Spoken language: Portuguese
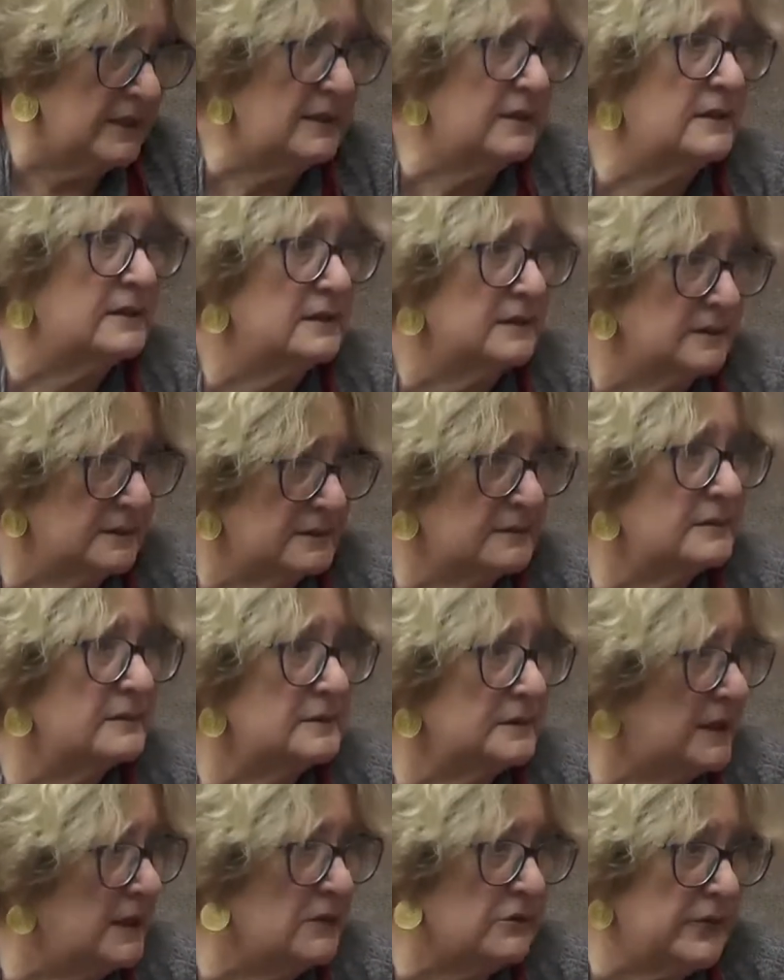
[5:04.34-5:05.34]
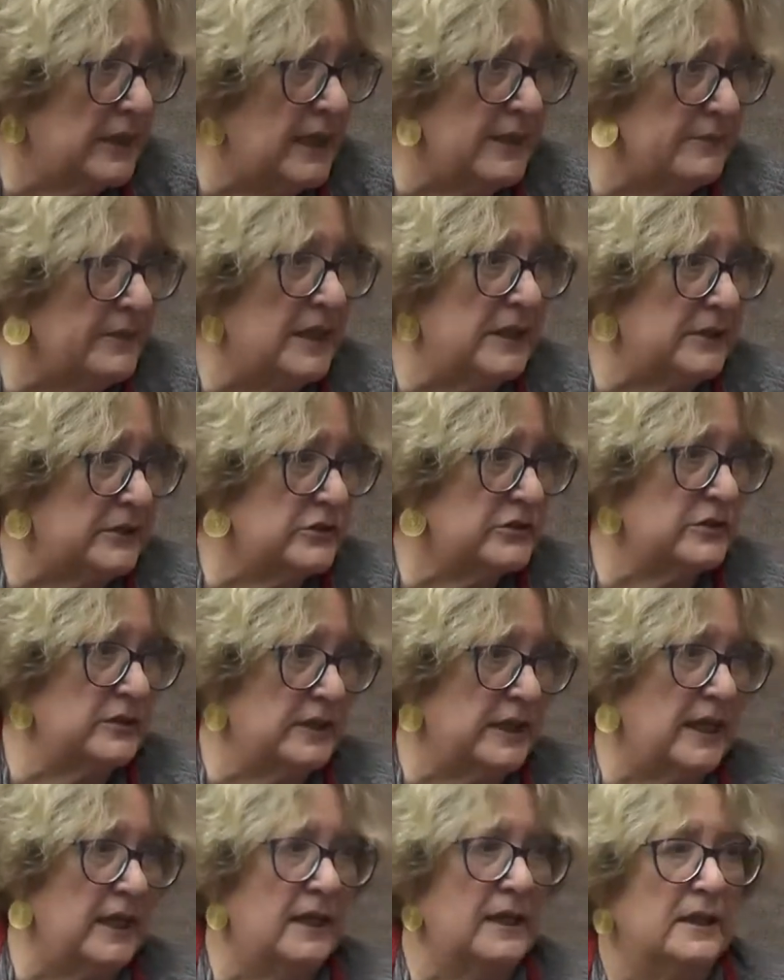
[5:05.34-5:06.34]
sim, tranquilamente. Sim, de
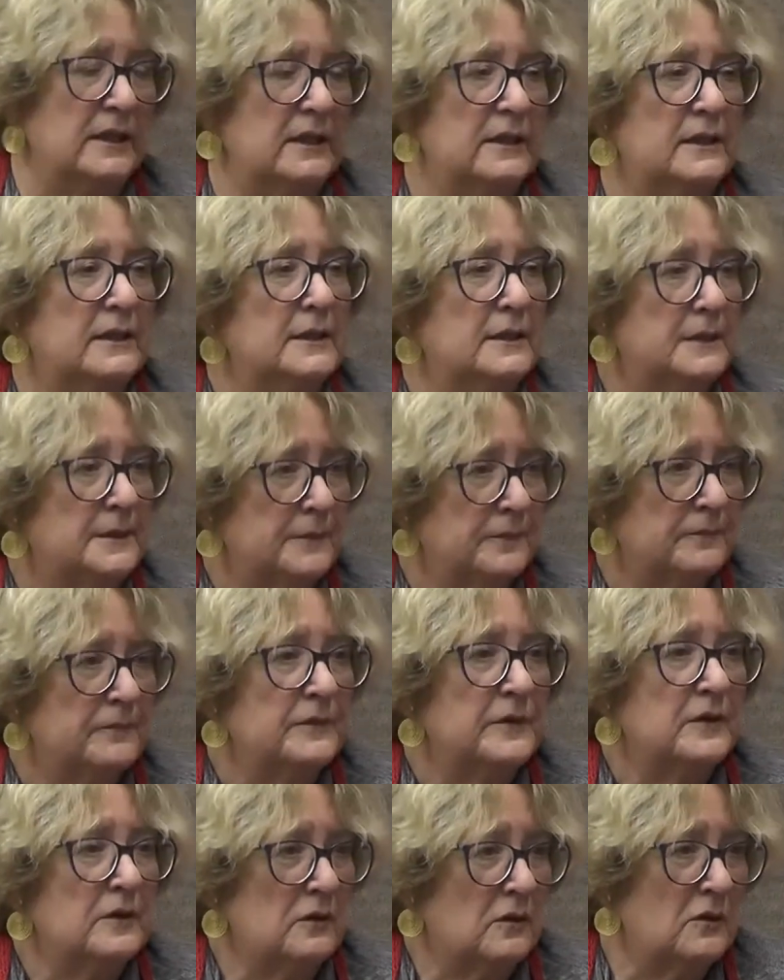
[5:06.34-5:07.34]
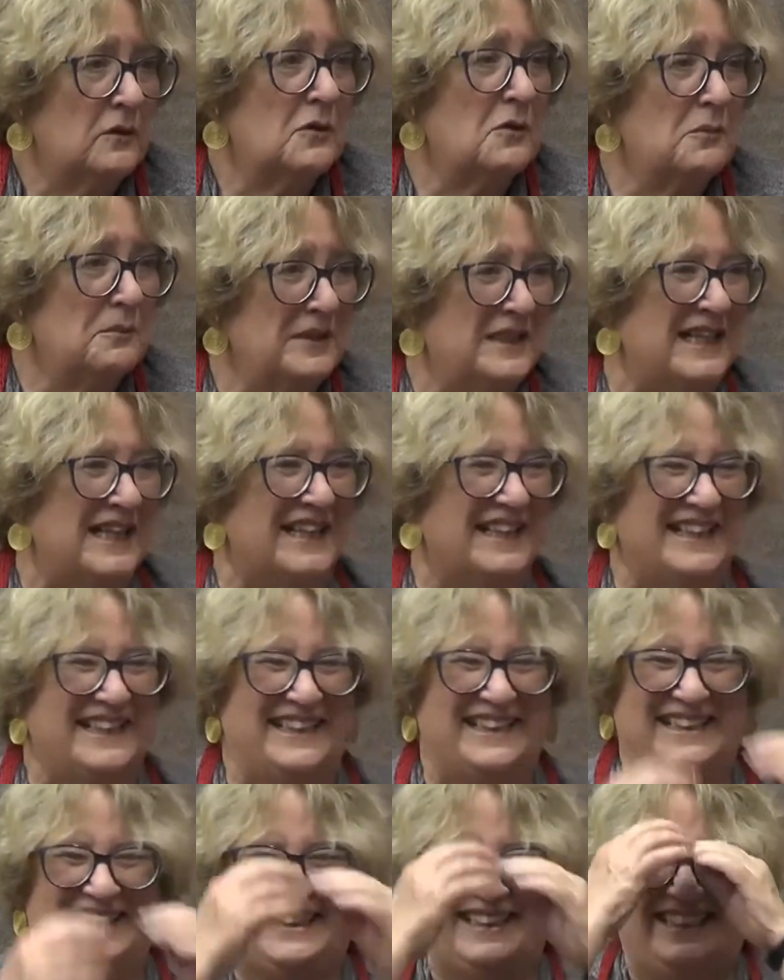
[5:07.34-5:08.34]
né? acordo com o pedido com, com... do pedido
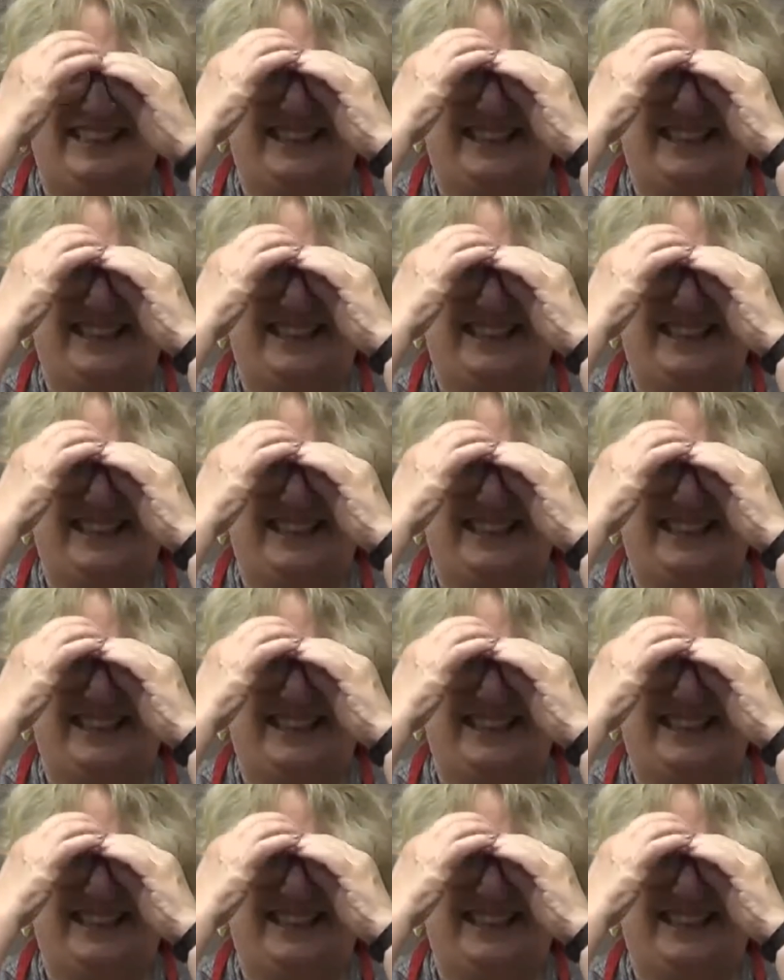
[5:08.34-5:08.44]
freguês.